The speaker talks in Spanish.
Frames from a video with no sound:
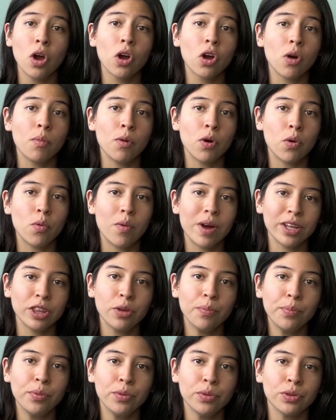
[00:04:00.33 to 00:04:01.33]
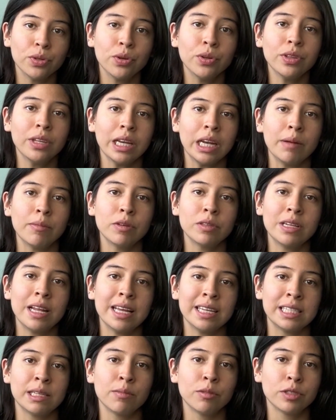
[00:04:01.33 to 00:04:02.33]
Como cuarto punto tenemos
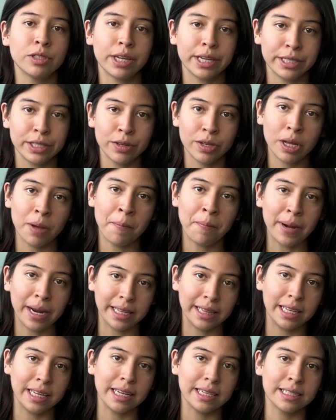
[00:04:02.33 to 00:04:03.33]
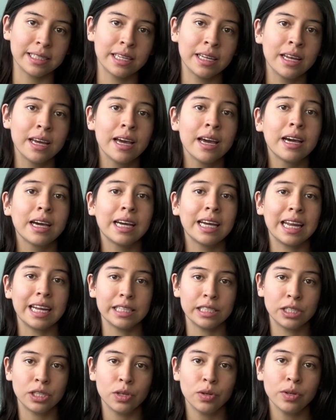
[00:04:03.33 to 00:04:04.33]
las demostraciones prácticas,
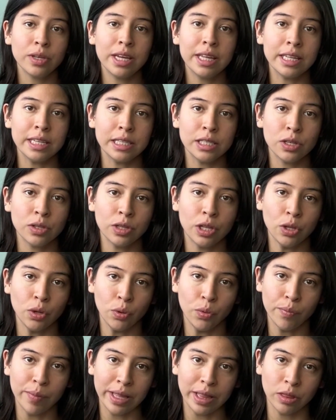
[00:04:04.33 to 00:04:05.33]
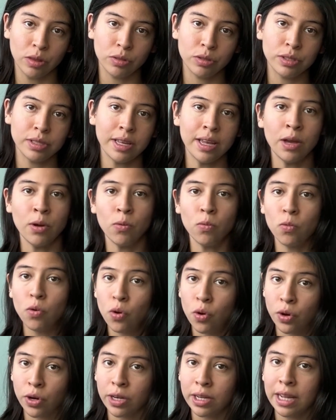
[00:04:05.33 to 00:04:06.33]
creación y edición de documentos en
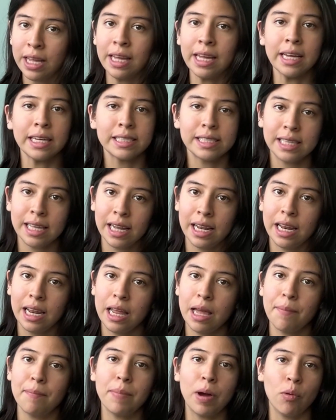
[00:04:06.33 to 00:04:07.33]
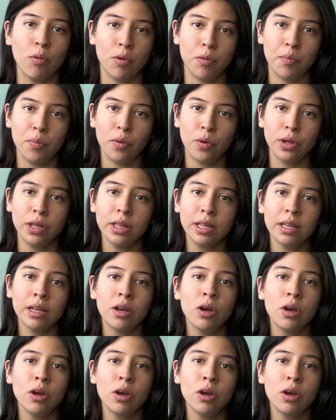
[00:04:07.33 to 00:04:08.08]
Word, en Excel, PowerPoint,